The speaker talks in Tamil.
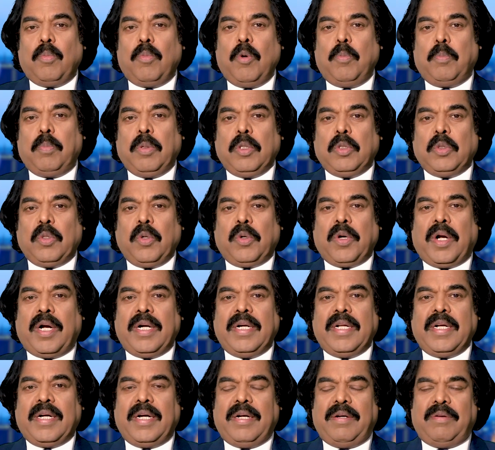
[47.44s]
முப்பத்தொரு
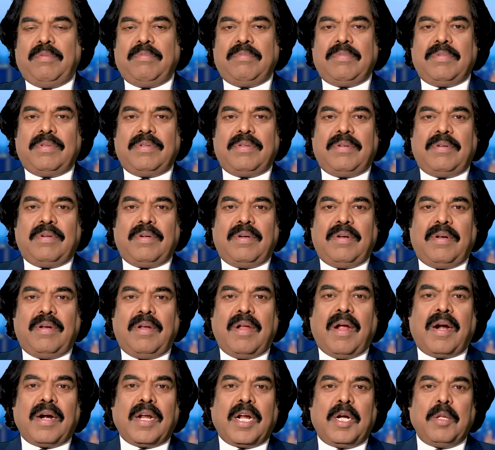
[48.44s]
ஆண்டுகள்
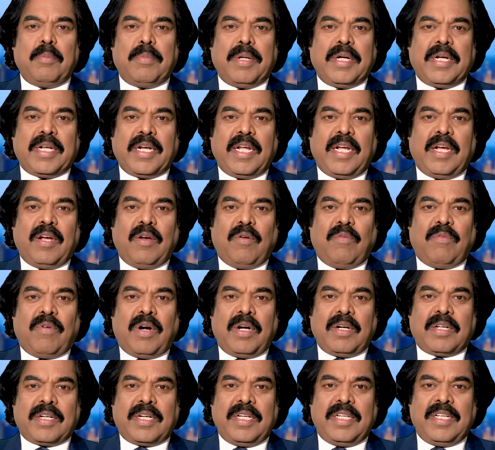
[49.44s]
நாடாளுமன்ற
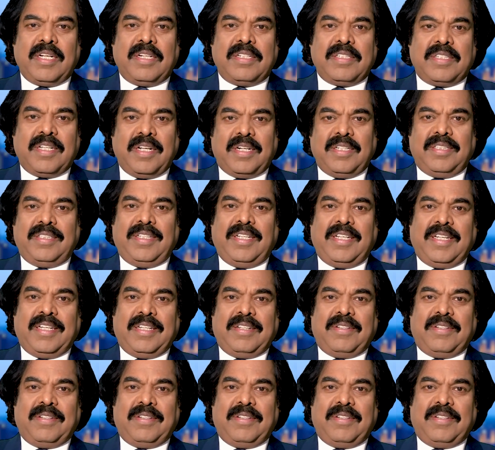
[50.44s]
வாழ்க்கையில் இருந்து